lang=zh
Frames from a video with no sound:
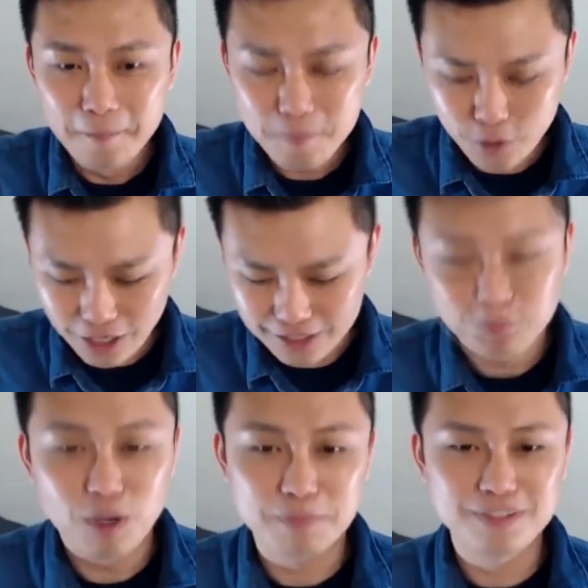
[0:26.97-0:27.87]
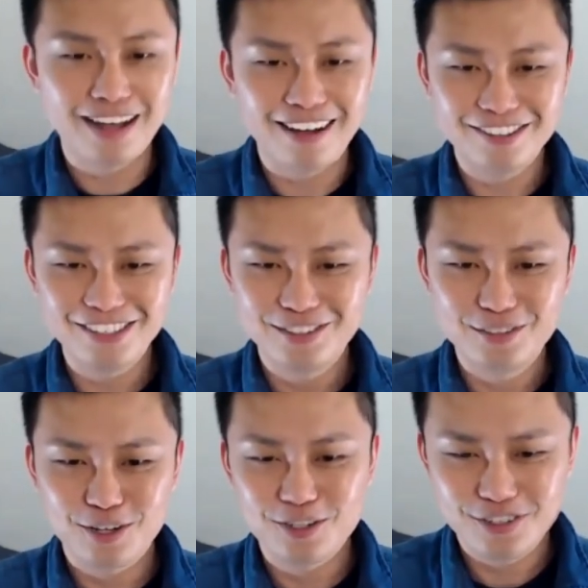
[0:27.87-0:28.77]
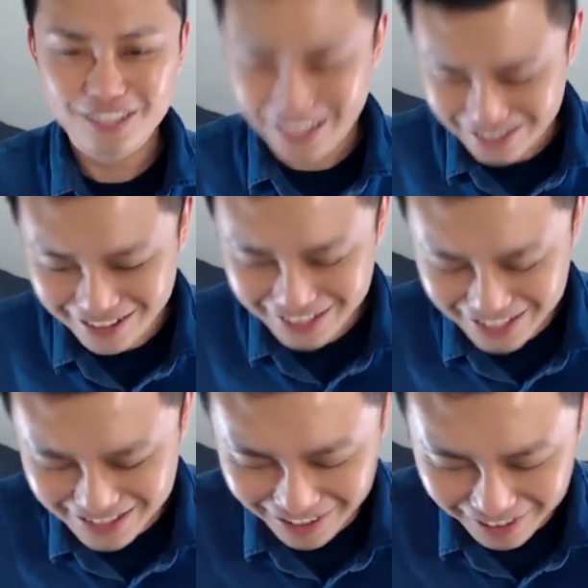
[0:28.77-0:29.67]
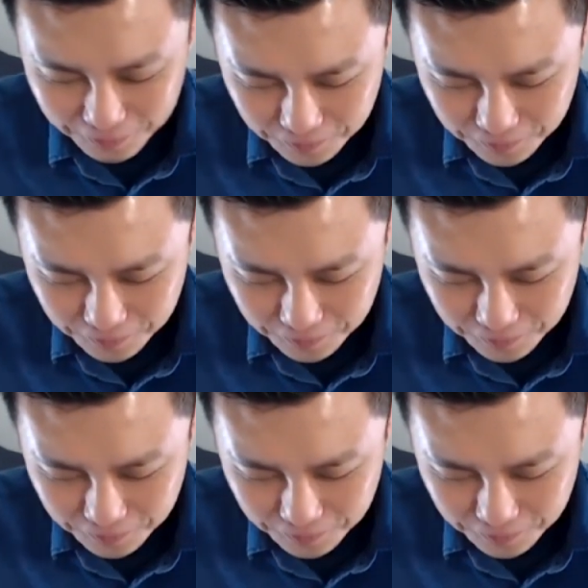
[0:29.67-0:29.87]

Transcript: 对，这个我也不知道，这个就是最后最后才知道这样子哈。